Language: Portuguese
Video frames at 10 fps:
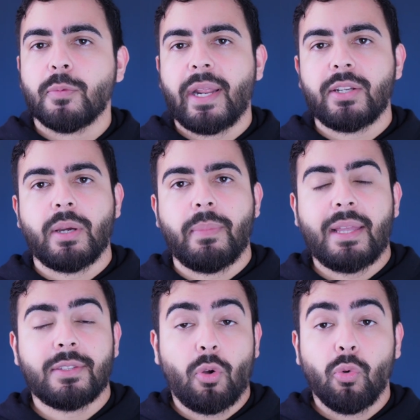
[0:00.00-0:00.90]
ou
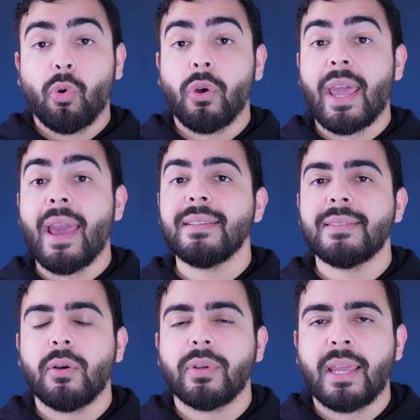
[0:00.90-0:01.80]
pré-diabetes ou
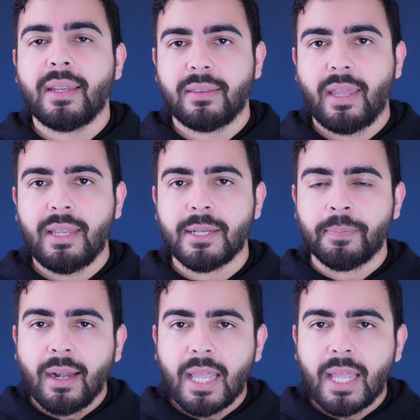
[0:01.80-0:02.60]
conhece alguém que tenha,